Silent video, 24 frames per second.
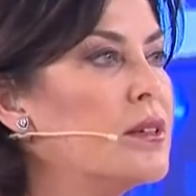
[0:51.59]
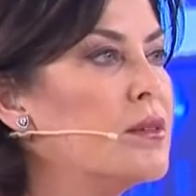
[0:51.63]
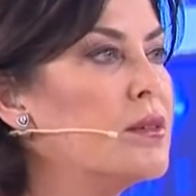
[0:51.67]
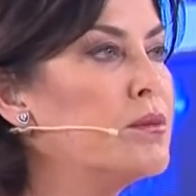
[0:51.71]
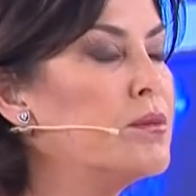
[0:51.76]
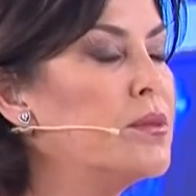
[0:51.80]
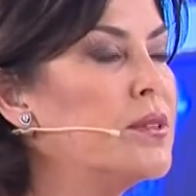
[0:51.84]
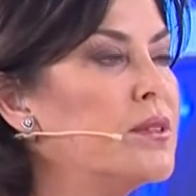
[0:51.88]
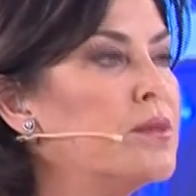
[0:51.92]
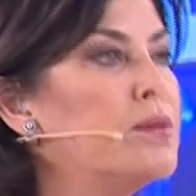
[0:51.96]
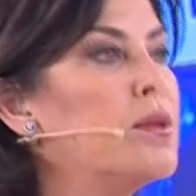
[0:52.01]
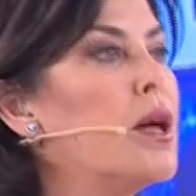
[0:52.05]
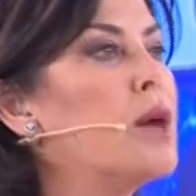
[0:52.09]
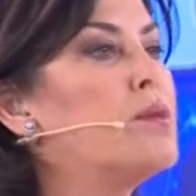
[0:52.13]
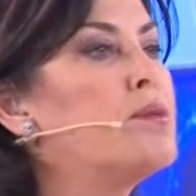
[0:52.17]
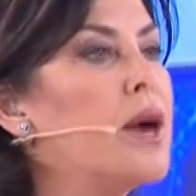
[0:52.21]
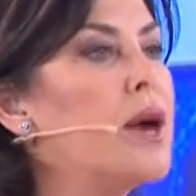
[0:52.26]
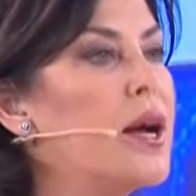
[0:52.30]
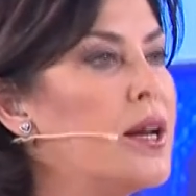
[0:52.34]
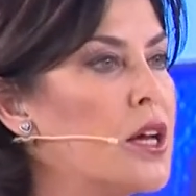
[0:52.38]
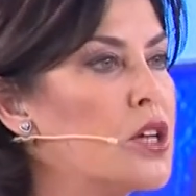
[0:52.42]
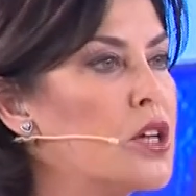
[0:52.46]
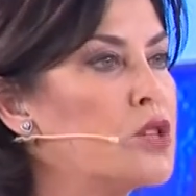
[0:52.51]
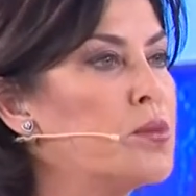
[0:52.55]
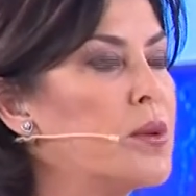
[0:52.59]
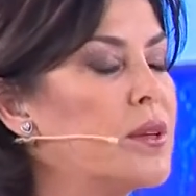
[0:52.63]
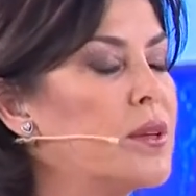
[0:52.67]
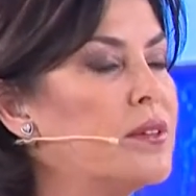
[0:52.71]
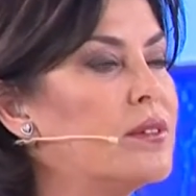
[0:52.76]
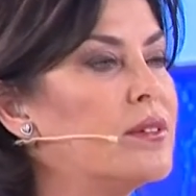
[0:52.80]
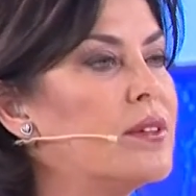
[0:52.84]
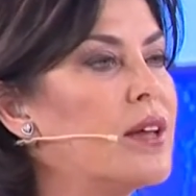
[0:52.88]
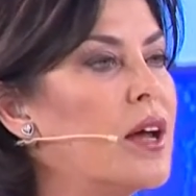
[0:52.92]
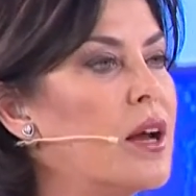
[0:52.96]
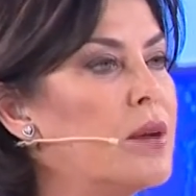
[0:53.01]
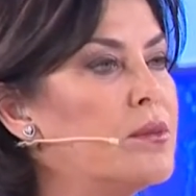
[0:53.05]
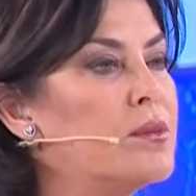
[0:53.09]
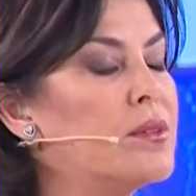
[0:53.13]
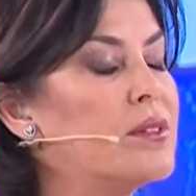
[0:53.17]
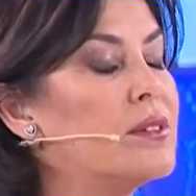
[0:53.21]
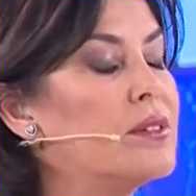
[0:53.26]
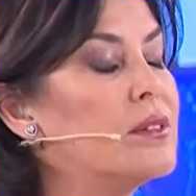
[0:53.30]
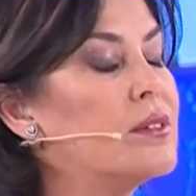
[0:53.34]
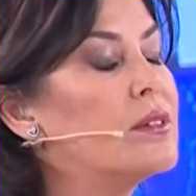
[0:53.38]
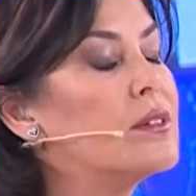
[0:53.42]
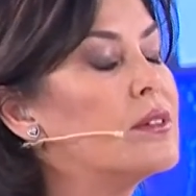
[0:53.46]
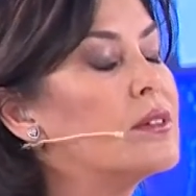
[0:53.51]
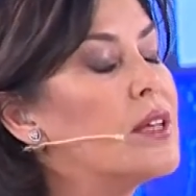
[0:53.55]
bizimden paylaşmak ister
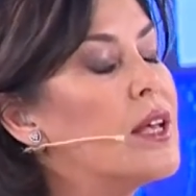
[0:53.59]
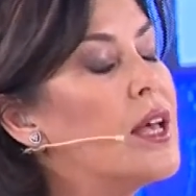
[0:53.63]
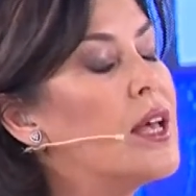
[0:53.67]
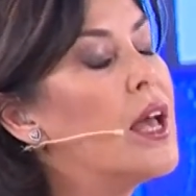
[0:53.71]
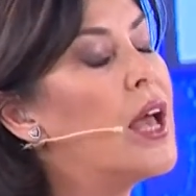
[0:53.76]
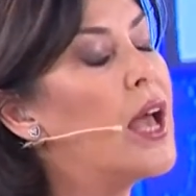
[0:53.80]
misiniz?